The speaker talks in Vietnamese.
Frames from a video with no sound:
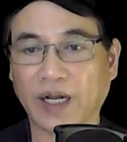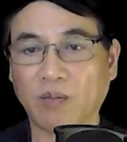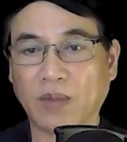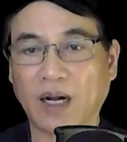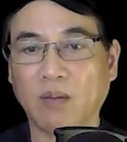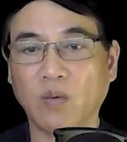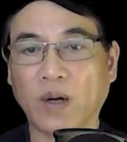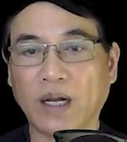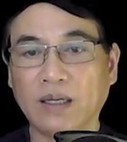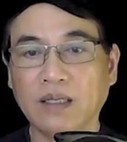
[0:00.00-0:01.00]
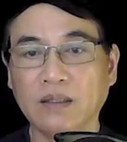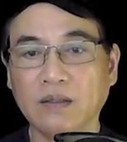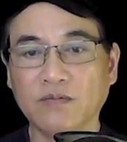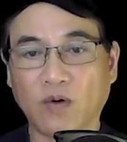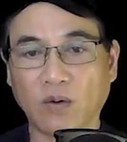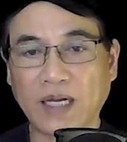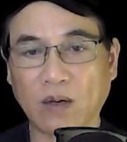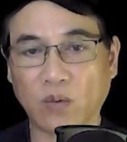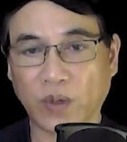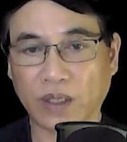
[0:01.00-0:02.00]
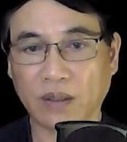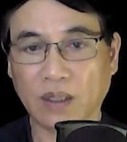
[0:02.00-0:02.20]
ông bà hôm qua đến phụ đào huyệt.